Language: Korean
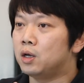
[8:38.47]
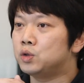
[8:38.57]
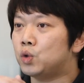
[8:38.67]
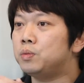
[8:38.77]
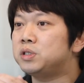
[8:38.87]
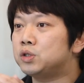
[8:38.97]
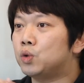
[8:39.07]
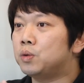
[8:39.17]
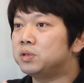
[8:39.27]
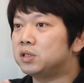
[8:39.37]

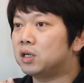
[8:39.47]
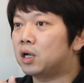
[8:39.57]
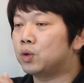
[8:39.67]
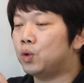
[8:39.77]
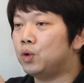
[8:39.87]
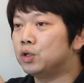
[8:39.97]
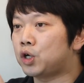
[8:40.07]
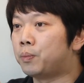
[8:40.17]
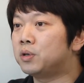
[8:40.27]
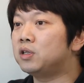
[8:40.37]
조금씩이라도
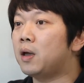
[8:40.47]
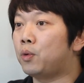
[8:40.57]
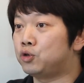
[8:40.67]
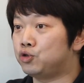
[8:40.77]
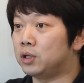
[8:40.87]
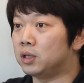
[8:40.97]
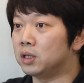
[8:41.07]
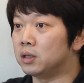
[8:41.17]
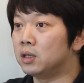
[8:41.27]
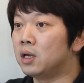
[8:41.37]
접근해 볼 수
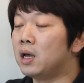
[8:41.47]
있는